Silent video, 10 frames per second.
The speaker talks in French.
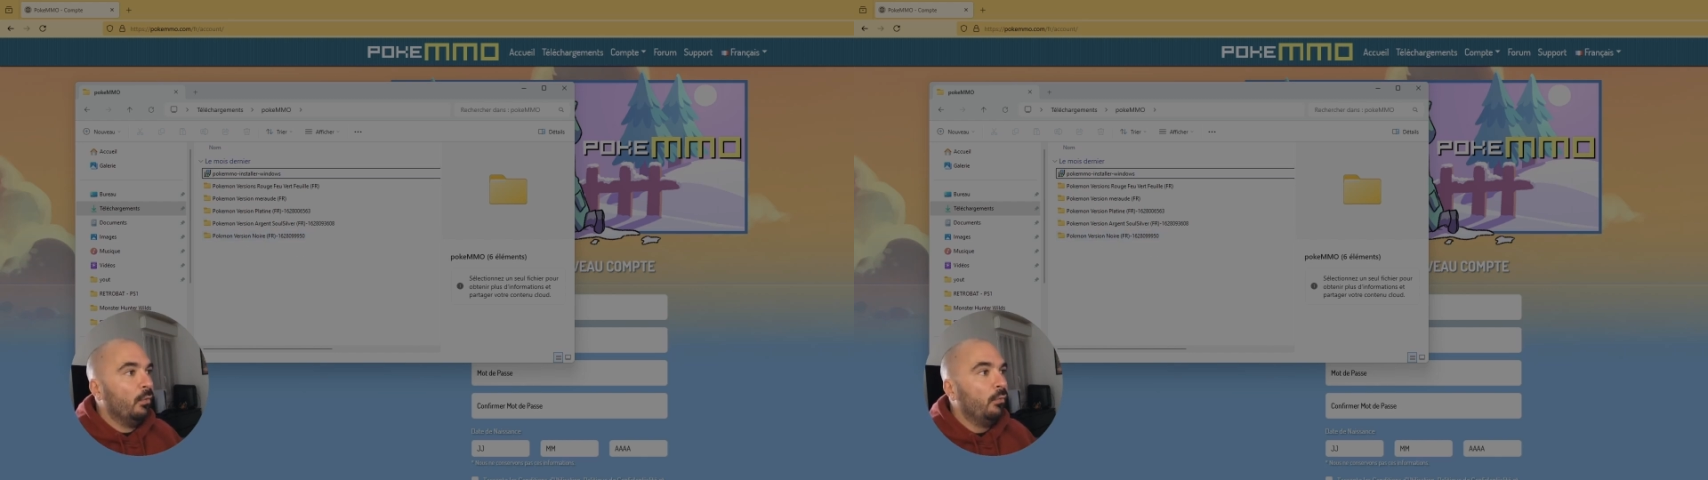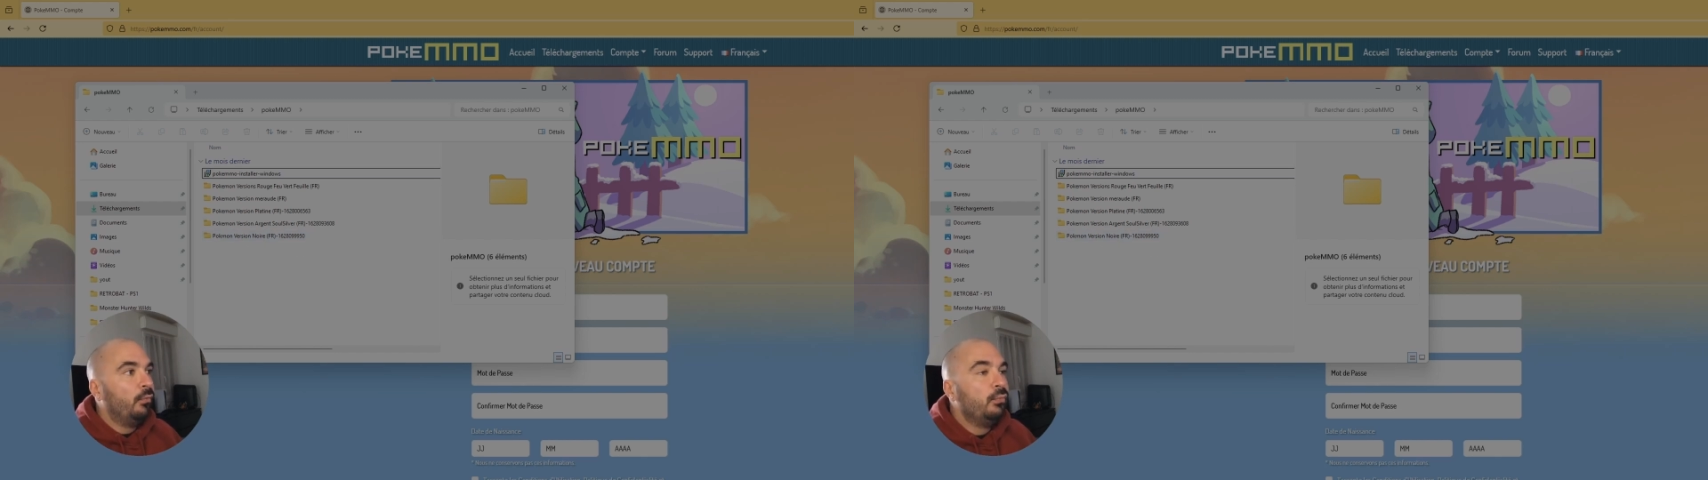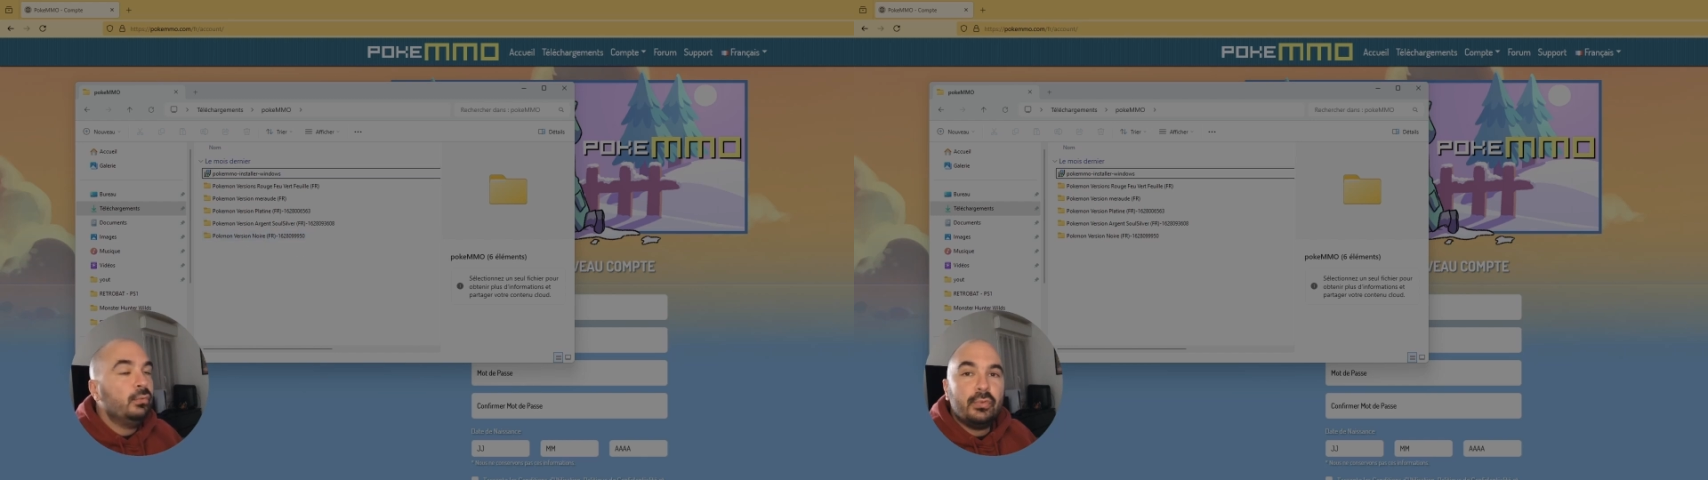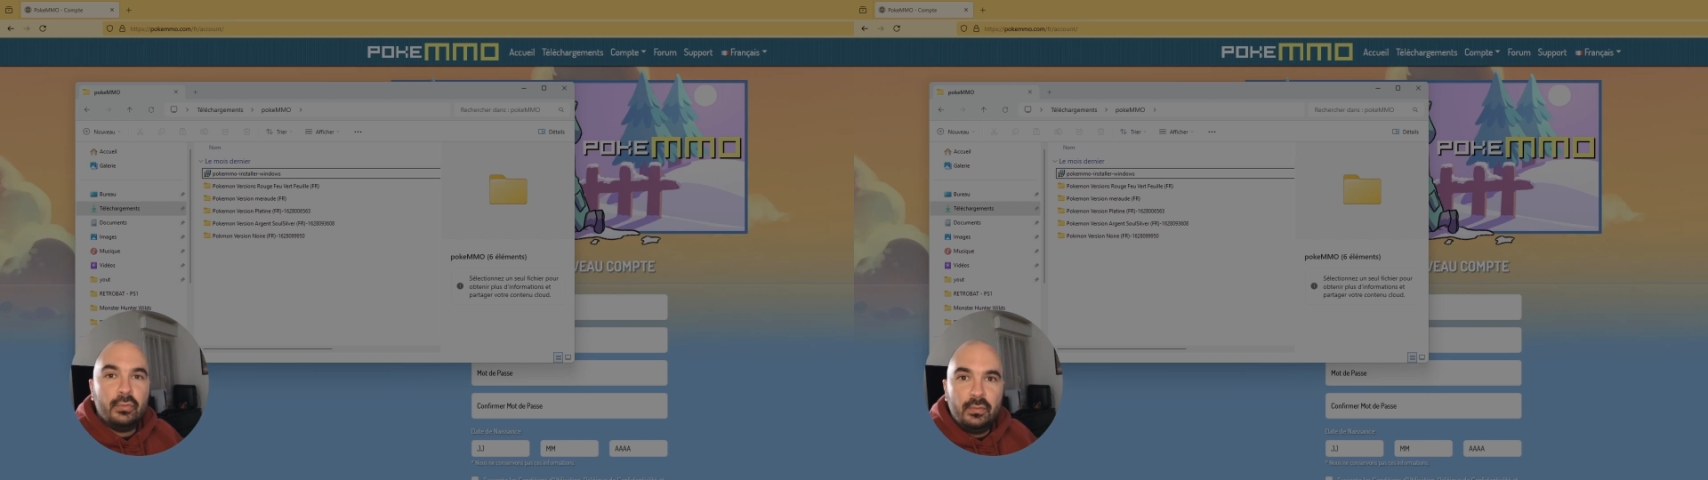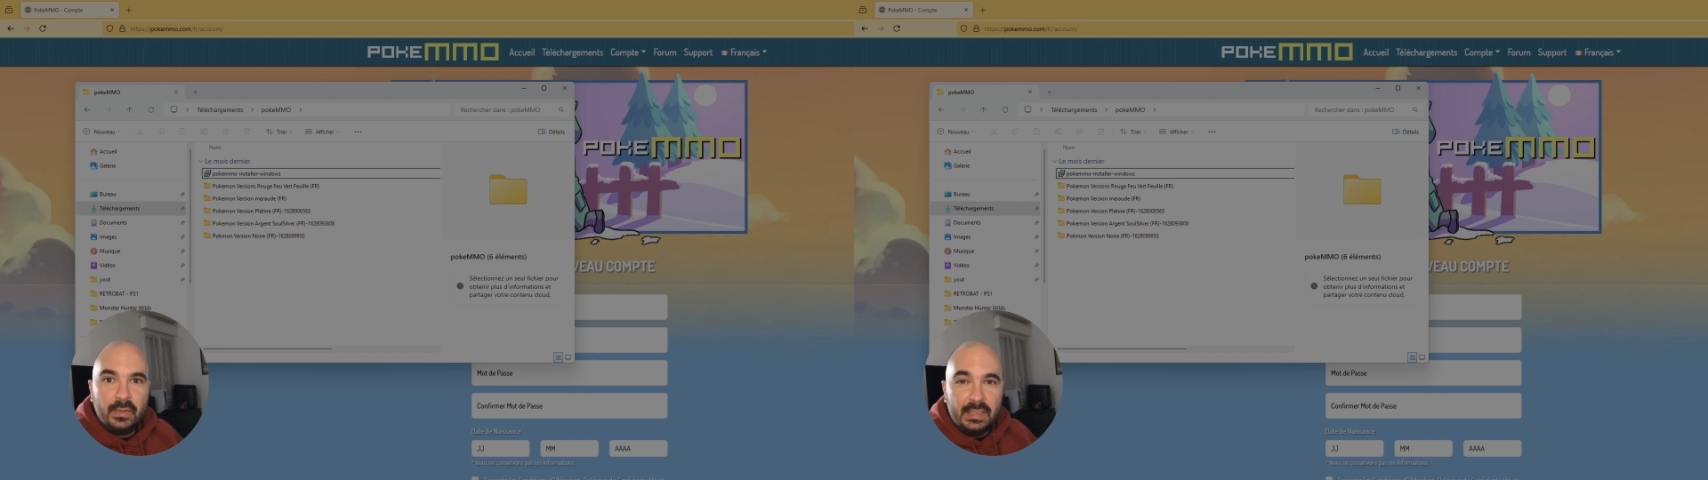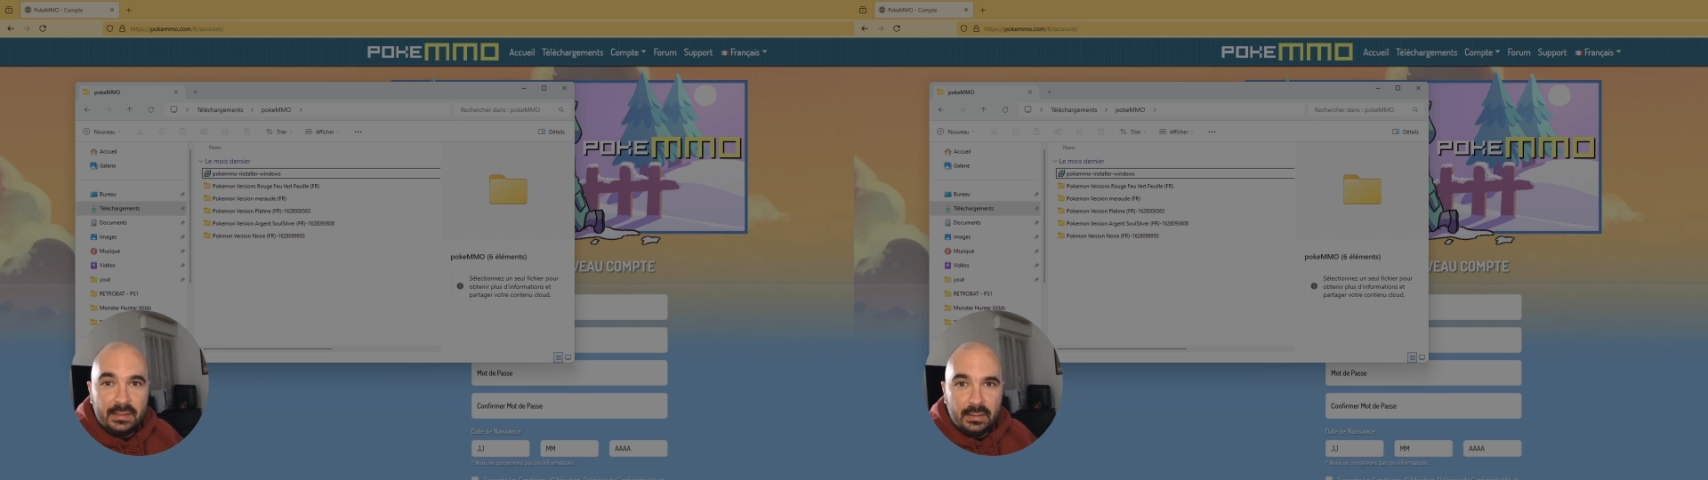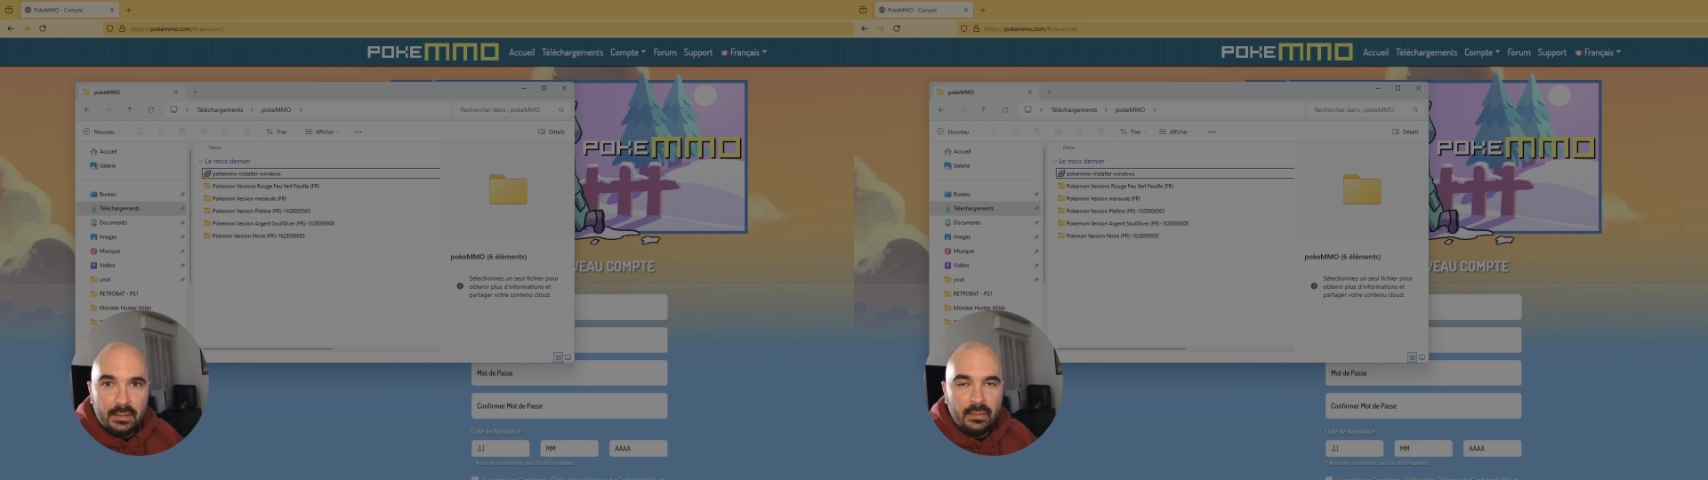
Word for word: Vous trouverez